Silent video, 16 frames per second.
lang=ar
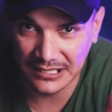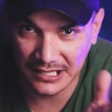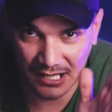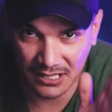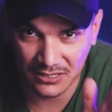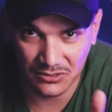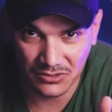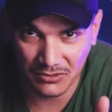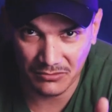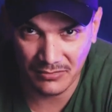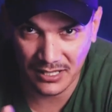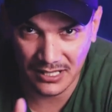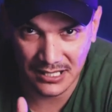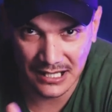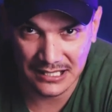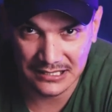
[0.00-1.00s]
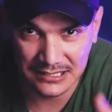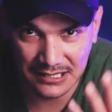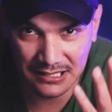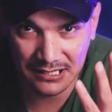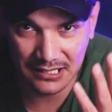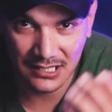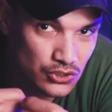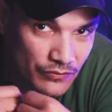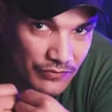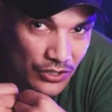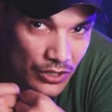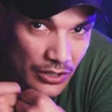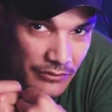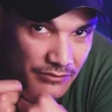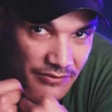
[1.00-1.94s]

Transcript: قاعد لرمال حتى ان شوفي روحك